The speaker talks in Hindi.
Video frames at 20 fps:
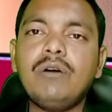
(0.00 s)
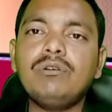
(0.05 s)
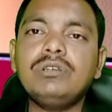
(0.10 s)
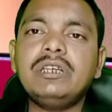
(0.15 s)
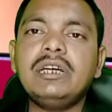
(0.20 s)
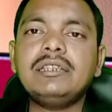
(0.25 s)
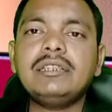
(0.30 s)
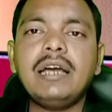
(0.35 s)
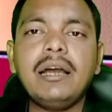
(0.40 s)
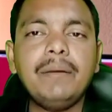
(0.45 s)

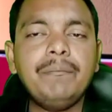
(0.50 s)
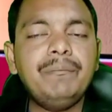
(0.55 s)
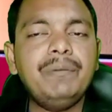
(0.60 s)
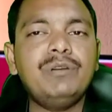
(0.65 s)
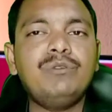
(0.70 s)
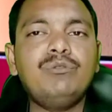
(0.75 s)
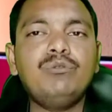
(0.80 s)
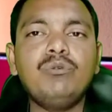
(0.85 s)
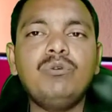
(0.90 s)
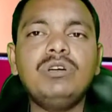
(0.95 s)
आपका
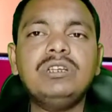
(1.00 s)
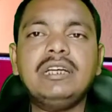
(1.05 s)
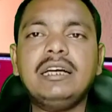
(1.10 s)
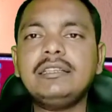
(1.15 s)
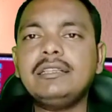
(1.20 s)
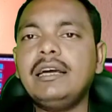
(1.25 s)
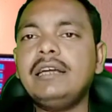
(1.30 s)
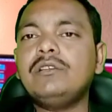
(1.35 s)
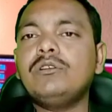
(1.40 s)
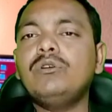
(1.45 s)
दुर्घटना हो
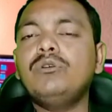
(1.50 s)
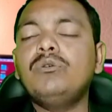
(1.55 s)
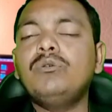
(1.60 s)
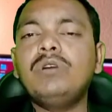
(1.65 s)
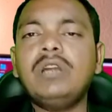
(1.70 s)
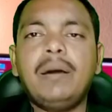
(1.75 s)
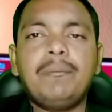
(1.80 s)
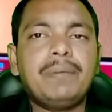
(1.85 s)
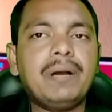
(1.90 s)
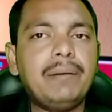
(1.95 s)
जाता है
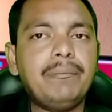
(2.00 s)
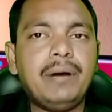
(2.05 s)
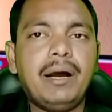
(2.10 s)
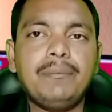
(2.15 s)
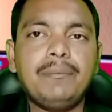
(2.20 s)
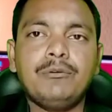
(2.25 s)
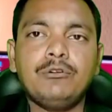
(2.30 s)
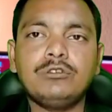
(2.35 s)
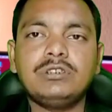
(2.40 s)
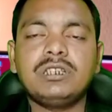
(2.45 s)
मृत्यु हो जाता है
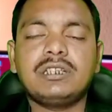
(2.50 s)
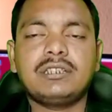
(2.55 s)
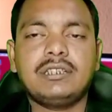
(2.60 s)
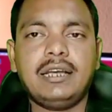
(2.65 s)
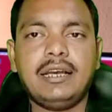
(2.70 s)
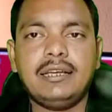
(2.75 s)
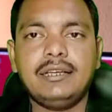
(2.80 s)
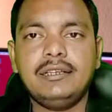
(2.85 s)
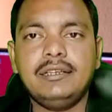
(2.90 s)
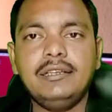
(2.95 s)
तो लोन
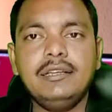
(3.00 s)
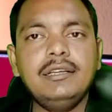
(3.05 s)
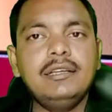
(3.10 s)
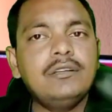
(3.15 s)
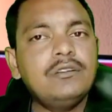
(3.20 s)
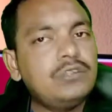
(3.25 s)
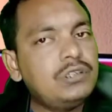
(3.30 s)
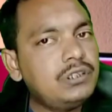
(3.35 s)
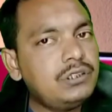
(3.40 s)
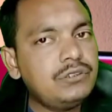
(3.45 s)
आपका माफ हो
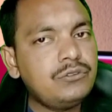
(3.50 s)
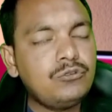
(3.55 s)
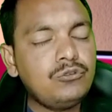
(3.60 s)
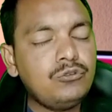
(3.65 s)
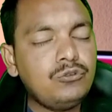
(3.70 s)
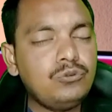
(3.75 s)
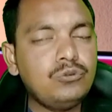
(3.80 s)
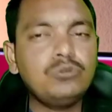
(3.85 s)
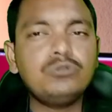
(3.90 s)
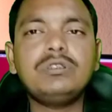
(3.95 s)
सकता है
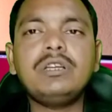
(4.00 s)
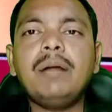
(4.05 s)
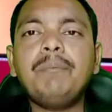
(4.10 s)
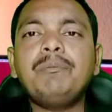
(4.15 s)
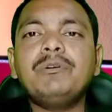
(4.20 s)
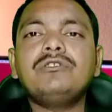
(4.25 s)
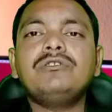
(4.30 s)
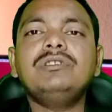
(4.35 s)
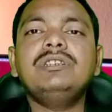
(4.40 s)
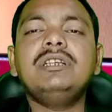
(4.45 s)

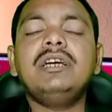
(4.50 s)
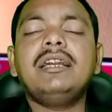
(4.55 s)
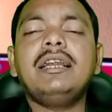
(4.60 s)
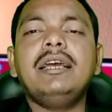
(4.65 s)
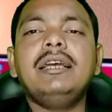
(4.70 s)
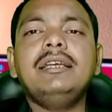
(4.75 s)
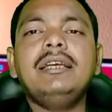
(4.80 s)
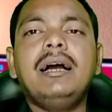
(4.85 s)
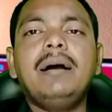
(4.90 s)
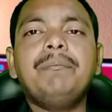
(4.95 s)

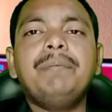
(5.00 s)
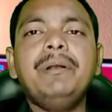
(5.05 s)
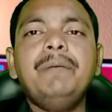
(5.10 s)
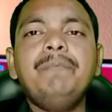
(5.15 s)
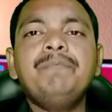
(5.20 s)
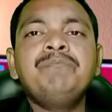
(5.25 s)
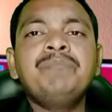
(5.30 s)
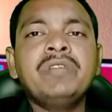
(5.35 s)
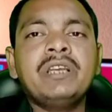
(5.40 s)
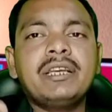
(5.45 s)
दूसरा
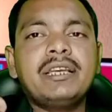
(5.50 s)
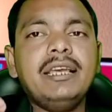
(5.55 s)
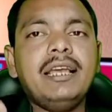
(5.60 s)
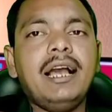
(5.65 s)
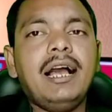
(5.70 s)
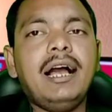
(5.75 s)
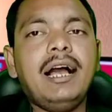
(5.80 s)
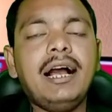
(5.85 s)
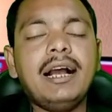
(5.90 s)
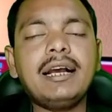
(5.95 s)
प्रोसीजर है
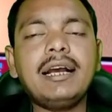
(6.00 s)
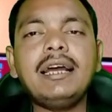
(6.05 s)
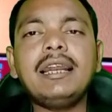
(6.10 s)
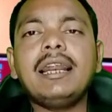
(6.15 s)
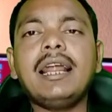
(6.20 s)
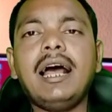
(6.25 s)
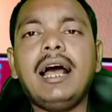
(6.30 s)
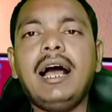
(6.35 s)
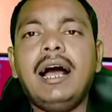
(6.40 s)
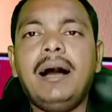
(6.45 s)
यहाँ पे
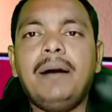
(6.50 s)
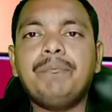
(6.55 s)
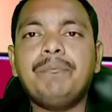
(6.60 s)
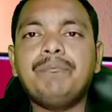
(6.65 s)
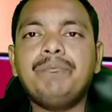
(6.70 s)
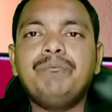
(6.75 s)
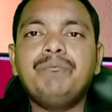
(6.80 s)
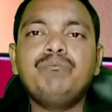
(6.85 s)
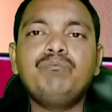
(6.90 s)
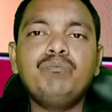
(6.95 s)
कि
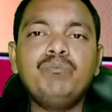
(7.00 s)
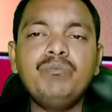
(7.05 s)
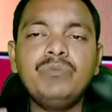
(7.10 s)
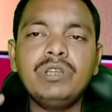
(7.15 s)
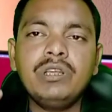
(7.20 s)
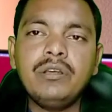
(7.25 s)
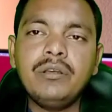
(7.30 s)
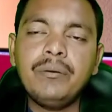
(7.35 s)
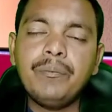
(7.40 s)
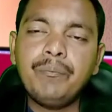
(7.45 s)
अगर
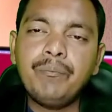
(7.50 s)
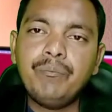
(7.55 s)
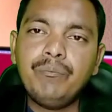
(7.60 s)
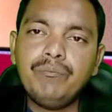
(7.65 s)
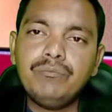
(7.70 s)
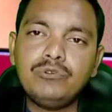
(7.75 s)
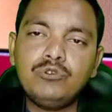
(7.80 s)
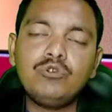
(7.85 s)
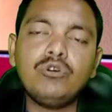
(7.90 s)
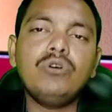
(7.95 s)
आप
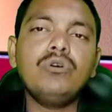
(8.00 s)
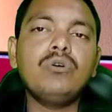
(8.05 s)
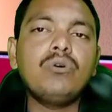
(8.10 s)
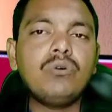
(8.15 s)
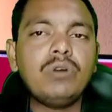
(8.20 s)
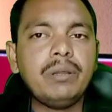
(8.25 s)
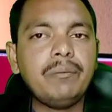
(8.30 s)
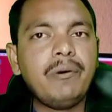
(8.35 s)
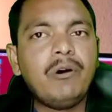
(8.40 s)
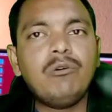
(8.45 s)

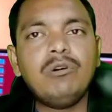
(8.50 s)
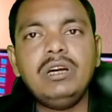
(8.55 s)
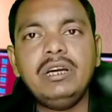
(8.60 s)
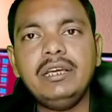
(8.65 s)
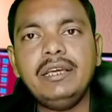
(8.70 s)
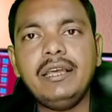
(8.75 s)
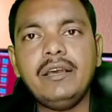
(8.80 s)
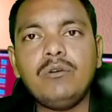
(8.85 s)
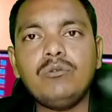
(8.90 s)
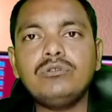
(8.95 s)

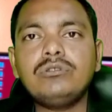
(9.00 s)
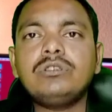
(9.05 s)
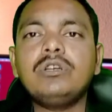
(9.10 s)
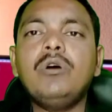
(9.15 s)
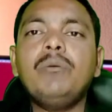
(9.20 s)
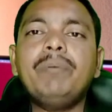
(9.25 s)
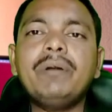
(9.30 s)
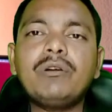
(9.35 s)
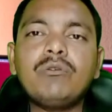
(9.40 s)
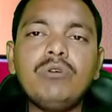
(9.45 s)
जो लोन
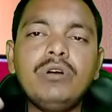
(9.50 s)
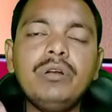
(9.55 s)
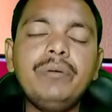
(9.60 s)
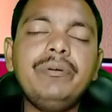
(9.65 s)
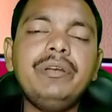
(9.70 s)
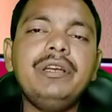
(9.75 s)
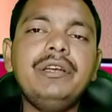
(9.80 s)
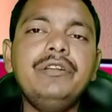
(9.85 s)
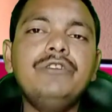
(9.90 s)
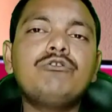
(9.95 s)
अमाउंट लिए हैं
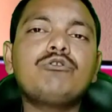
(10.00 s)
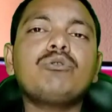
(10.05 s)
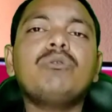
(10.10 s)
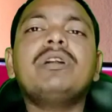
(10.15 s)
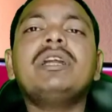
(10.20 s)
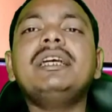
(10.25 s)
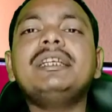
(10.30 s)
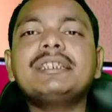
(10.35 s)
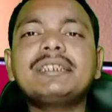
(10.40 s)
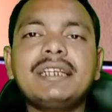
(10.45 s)
उसके
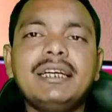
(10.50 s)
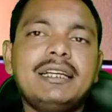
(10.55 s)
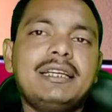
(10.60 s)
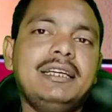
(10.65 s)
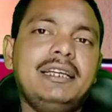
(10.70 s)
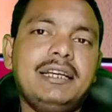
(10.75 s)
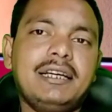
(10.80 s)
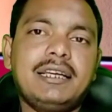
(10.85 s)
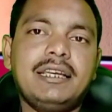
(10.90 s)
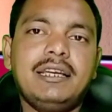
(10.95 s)
ऊपर कोई भी
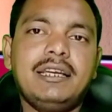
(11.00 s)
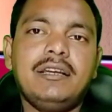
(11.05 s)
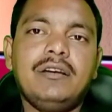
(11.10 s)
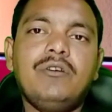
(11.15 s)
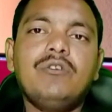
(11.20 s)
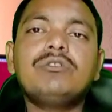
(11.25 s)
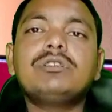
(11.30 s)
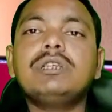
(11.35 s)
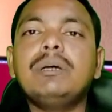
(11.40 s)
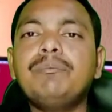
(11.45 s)

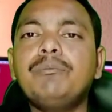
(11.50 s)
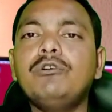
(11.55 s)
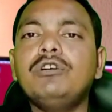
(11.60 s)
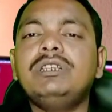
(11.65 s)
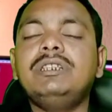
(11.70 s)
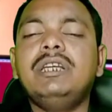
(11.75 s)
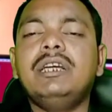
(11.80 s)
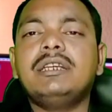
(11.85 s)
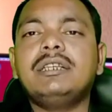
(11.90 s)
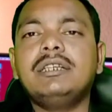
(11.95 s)
इंश्योरेंस करके
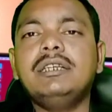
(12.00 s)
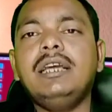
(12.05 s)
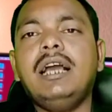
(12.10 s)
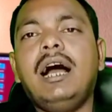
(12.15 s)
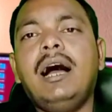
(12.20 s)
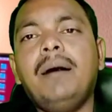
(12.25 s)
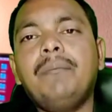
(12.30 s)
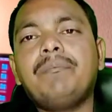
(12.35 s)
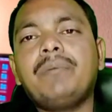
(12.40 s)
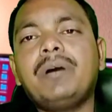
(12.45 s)
रखें और
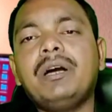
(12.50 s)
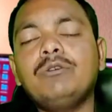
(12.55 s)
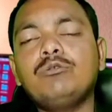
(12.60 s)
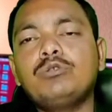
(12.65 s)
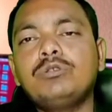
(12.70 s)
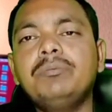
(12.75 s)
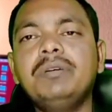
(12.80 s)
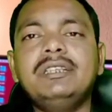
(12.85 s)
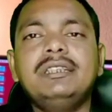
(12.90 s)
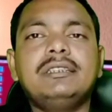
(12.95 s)
सपोज
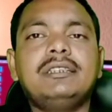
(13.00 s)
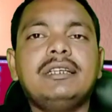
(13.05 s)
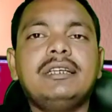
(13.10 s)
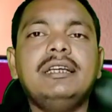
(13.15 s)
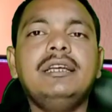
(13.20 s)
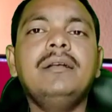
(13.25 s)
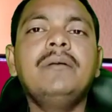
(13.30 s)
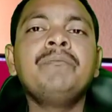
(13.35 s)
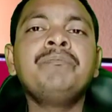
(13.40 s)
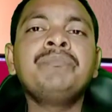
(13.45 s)
डेट कि
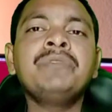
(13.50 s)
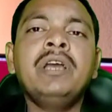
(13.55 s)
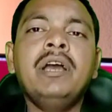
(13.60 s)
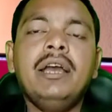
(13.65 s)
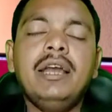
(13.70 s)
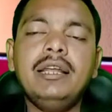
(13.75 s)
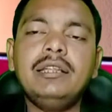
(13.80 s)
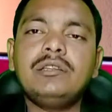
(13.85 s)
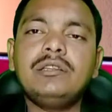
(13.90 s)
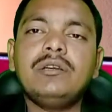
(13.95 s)
आपका उसमें
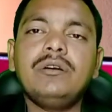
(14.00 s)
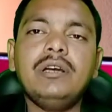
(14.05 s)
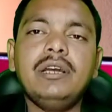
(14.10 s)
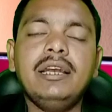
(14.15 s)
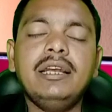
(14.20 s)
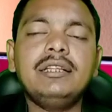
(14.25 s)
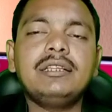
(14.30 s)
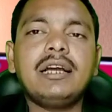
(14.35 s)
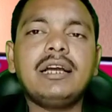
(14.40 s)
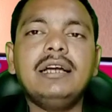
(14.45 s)
जैसे कि
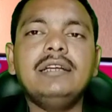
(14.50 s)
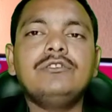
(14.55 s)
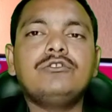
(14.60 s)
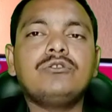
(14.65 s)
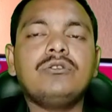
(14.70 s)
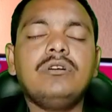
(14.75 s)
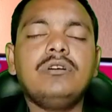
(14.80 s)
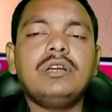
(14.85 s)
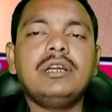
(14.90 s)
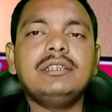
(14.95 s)

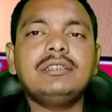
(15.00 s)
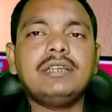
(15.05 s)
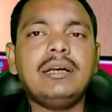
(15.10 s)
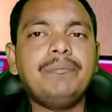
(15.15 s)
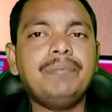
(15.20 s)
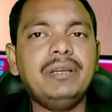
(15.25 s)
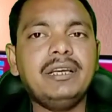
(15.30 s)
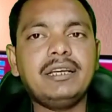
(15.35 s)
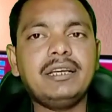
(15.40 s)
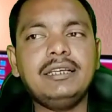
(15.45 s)
हेल्थ हेल्थ
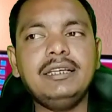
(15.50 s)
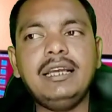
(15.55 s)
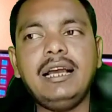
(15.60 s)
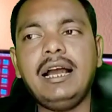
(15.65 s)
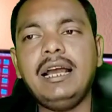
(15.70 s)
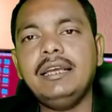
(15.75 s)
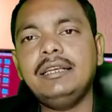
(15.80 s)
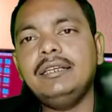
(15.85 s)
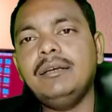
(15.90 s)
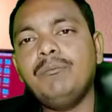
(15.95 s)
का
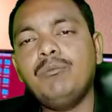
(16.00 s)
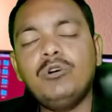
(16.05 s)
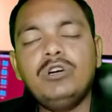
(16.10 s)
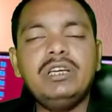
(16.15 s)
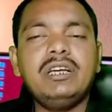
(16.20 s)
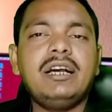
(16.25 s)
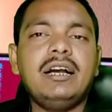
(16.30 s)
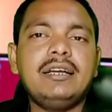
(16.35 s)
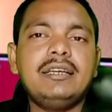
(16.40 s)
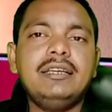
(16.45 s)
इंश्योरेंस आपने
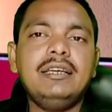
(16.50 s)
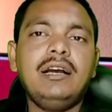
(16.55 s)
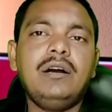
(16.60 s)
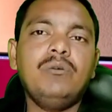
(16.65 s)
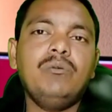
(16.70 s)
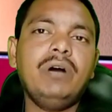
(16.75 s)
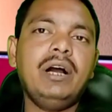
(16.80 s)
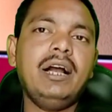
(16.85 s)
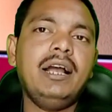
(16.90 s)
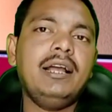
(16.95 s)
किया है
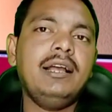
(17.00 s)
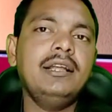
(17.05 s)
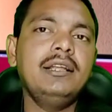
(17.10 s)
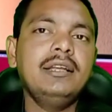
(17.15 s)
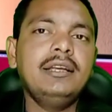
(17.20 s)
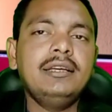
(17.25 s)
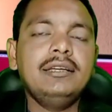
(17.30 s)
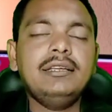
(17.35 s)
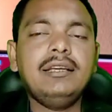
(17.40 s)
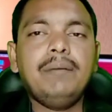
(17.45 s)
ये बॉडी का
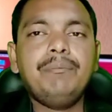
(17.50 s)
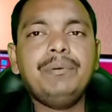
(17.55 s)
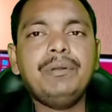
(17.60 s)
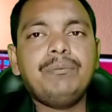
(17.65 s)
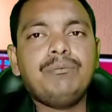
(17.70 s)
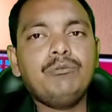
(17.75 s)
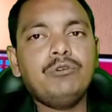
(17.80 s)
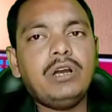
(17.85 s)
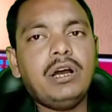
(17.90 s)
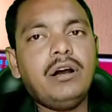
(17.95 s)
किया हुआ
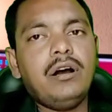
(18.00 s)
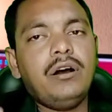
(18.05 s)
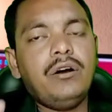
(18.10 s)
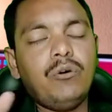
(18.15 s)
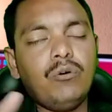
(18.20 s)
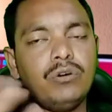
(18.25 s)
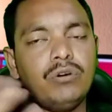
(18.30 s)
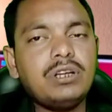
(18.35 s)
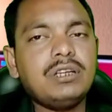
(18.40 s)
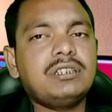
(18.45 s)
है
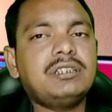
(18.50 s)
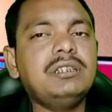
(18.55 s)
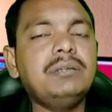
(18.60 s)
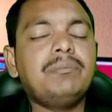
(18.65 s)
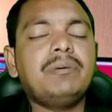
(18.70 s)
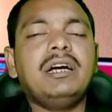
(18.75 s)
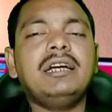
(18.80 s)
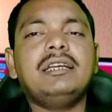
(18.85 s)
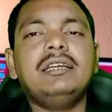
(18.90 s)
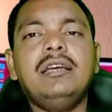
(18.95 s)
या फिर पूरा